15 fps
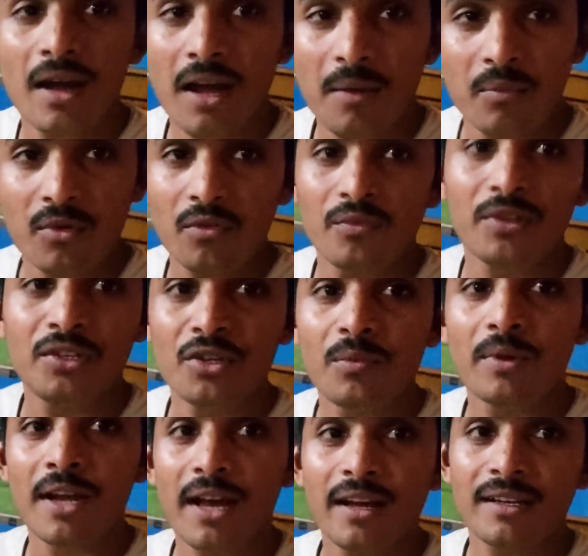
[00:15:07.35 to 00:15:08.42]
आपको वीडियो
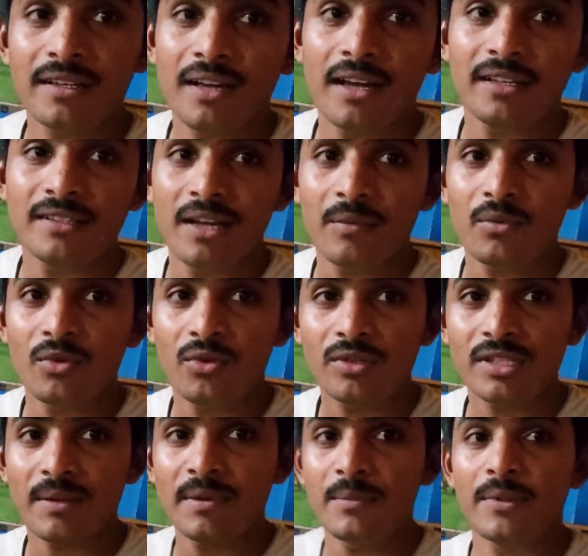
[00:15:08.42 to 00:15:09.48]
बनाकर गाइस आप लोगों के
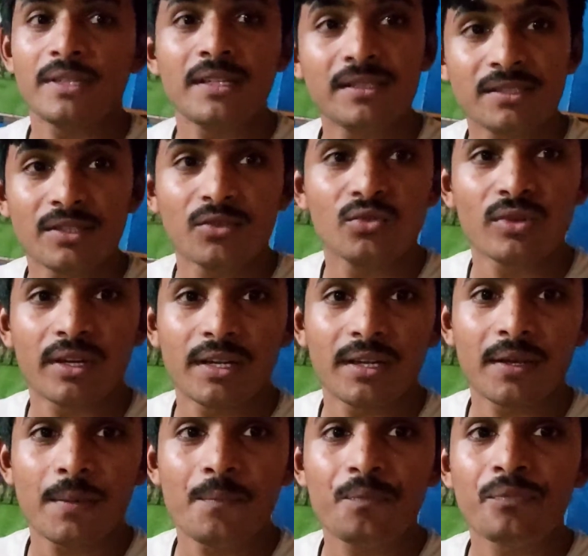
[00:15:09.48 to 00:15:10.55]
सामने प्रेजेंट ज़रूर
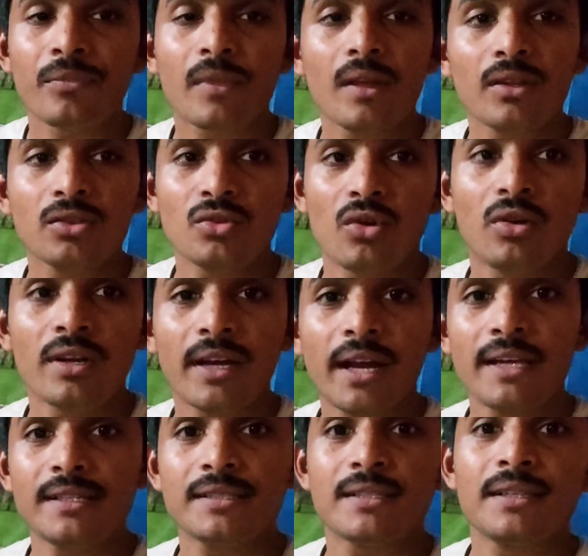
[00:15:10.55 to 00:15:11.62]
करेंगे तो ओके
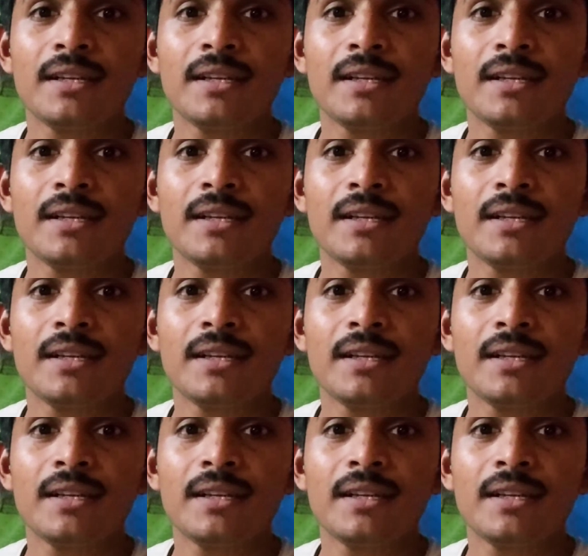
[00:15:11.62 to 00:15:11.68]
गाइज़